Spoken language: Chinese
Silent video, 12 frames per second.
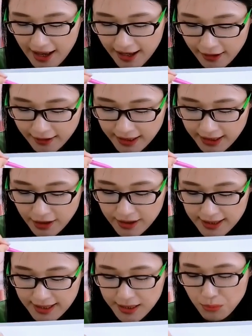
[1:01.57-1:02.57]
然后这里有
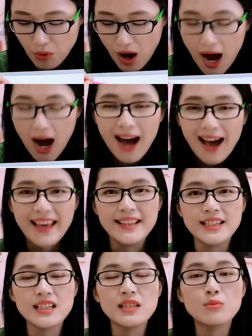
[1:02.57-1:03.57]
个字母 i，
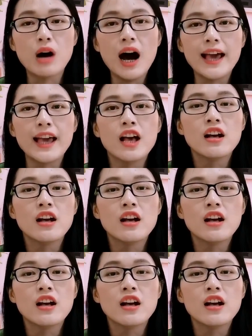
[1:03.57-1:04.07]
这个字母 i